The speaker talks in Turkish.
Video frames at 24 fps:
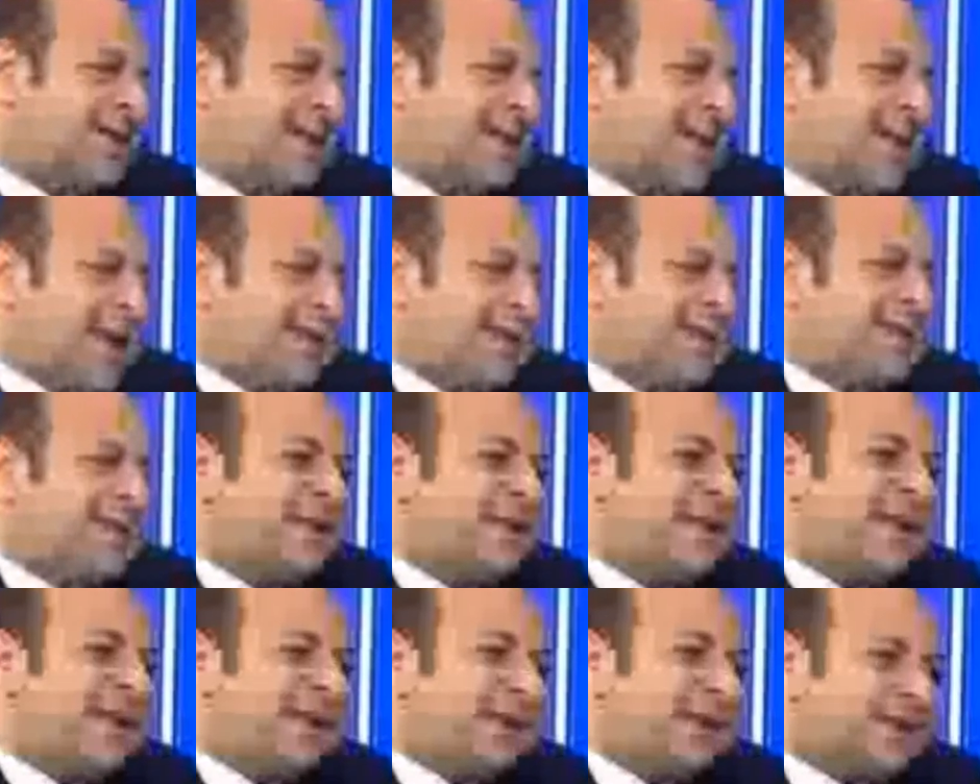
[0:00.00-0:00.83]
zaten
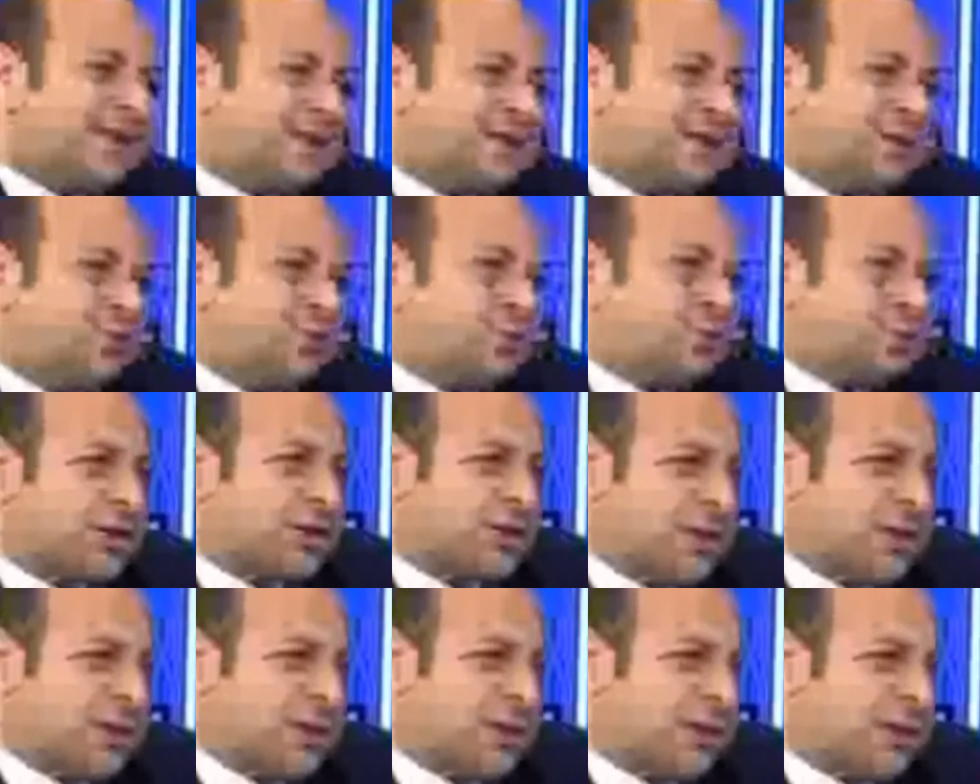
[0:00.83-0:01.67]
nereden nereye getirdiği
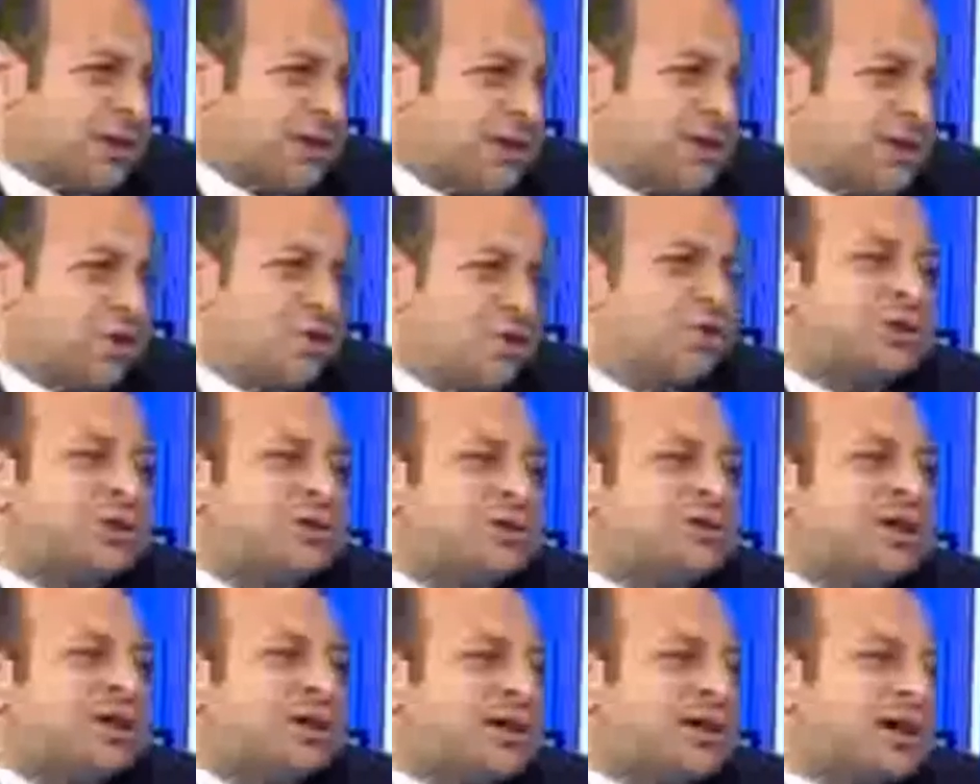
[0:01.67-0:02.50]
ortada
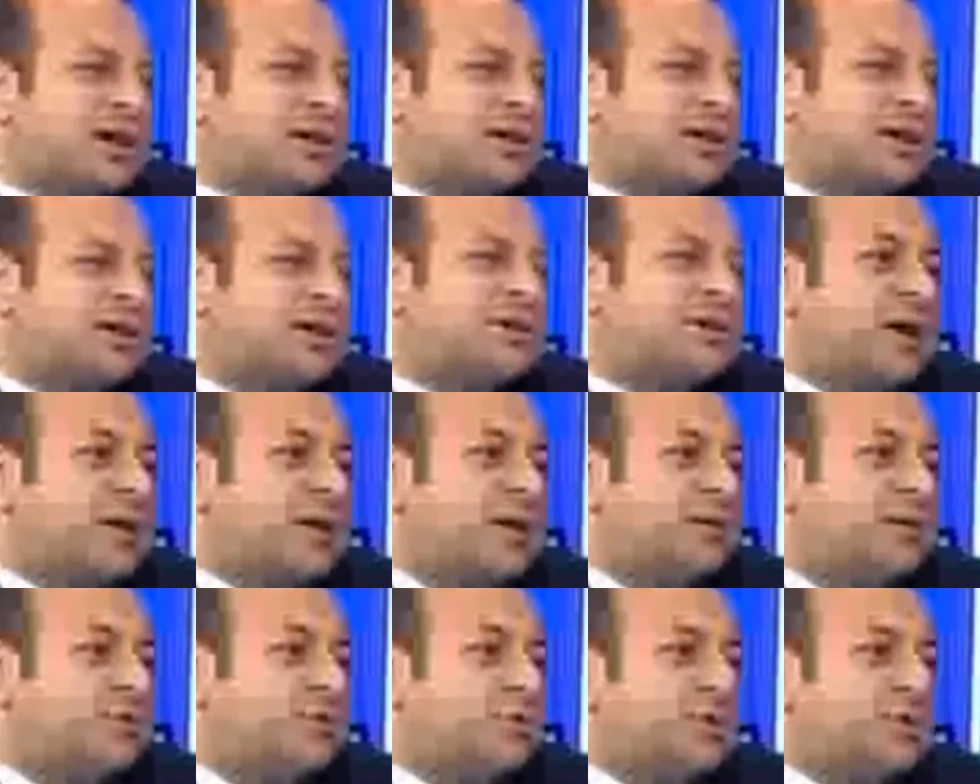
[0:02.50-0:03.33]
götüreceği yerde
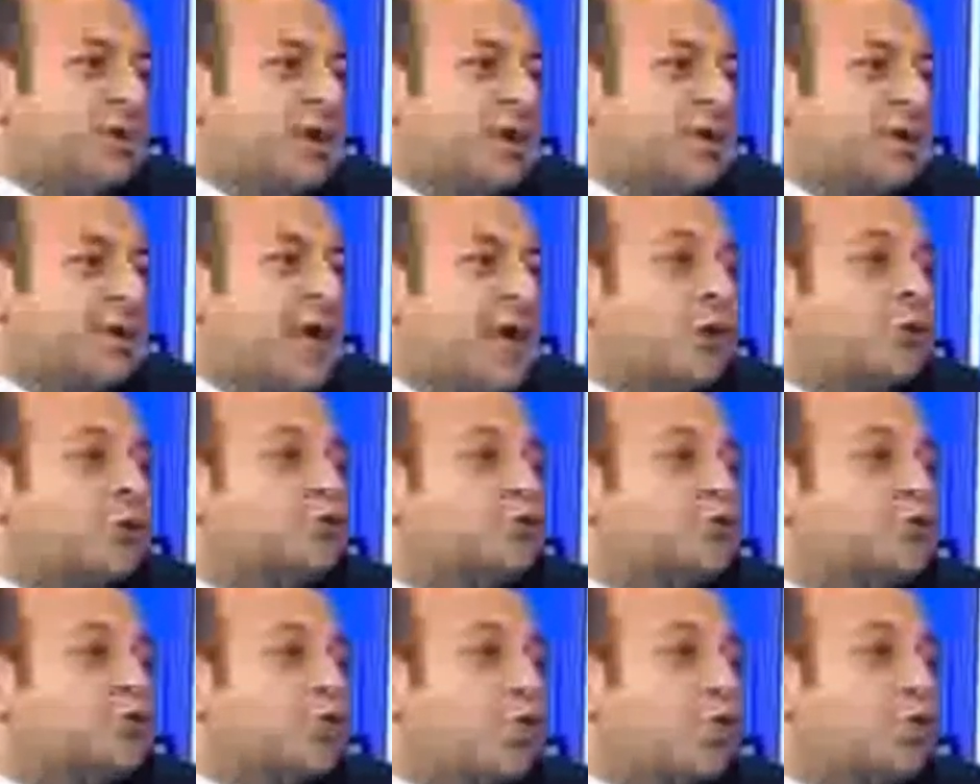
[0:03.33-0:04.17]
inşallah dünyanın
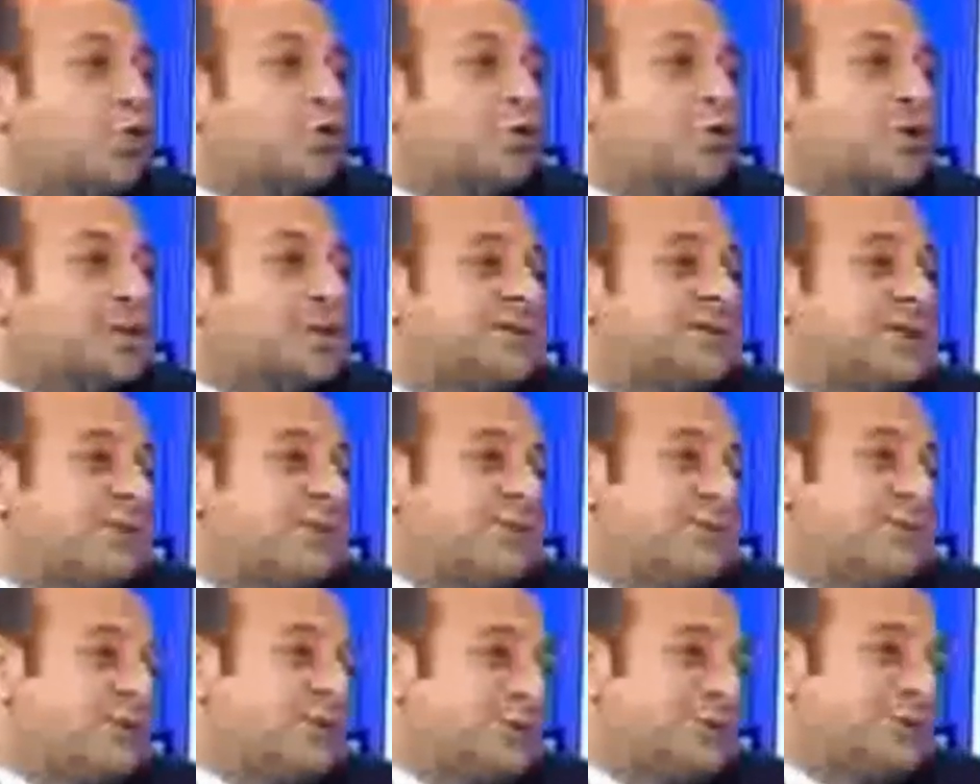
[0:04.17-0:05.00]
en güçlü 10
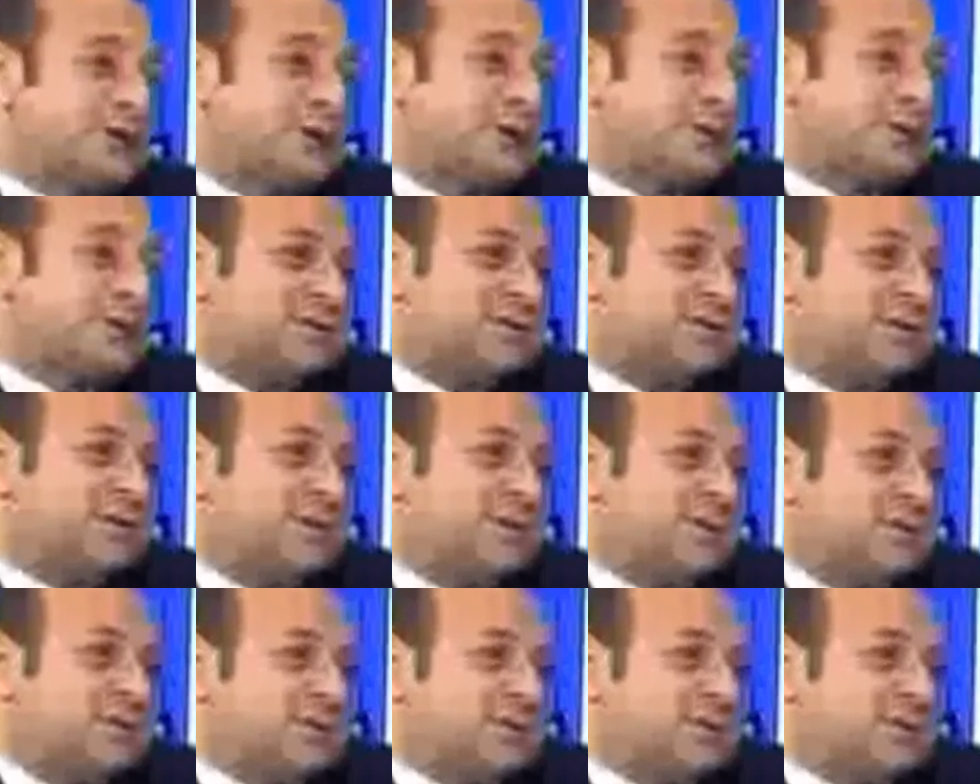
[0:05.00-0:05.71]
ülkesinden biri olacak. İnşallah